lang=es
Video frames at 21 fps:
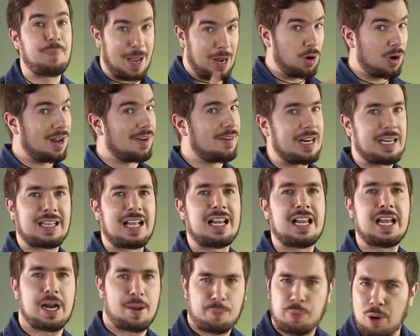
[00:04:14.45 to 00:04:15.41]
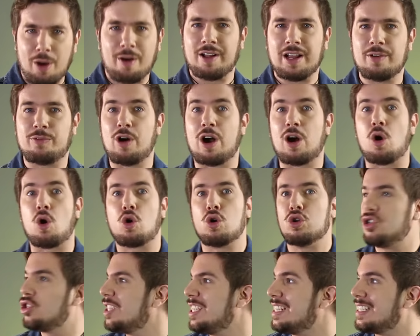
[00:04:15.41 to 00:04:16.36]
Pero la verdadera prueba de fuego
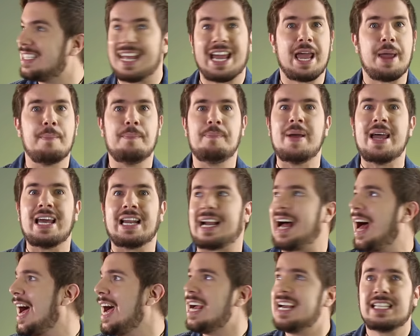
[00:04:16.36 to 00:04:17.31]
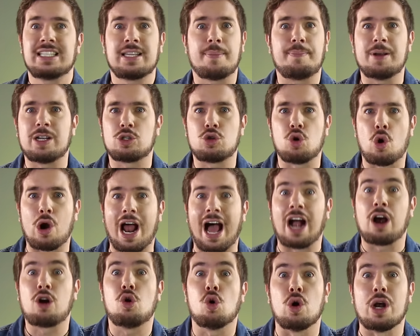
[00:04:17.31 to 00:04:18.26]
consiste en ver a esa persona
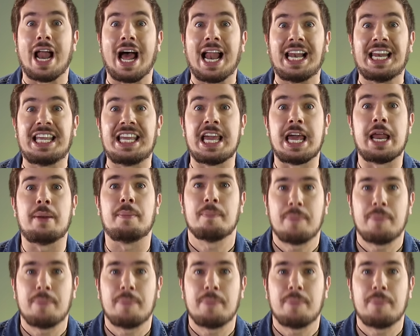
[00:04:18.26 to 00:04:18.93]
con alguien